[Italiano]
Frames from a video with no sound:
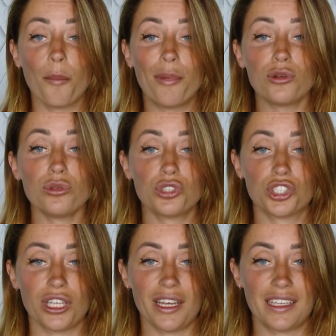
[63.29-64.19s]

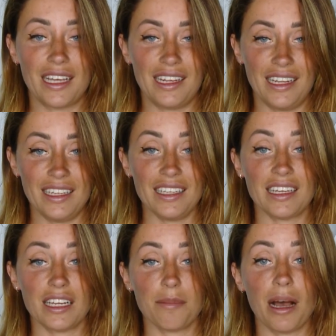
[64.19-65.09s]
Bonucci e Chiellini
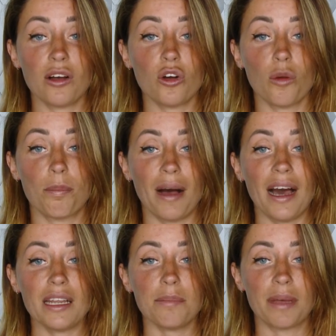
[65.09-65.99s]
rimangono
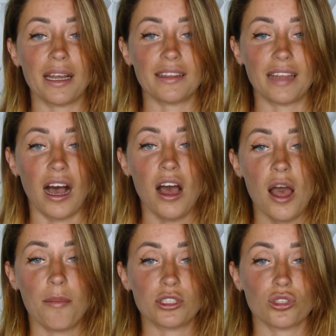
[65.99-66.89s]
pari per età,
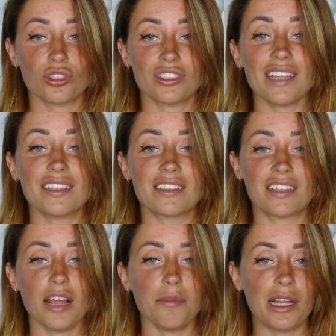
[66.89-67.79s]
ma sono stati
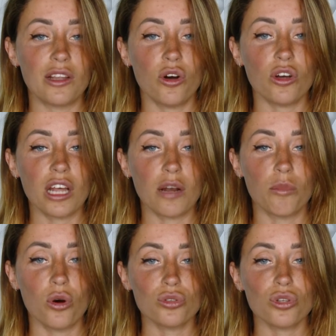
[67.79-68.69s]
tra i migliori al
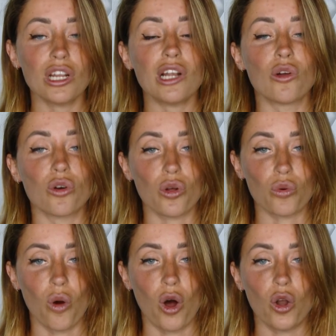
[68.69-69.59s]
mondo nel loro
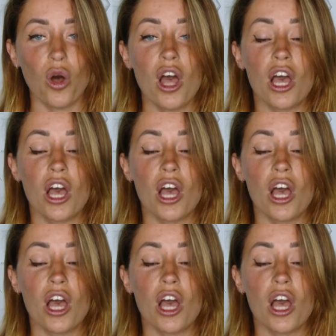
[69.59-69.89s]
ruolo.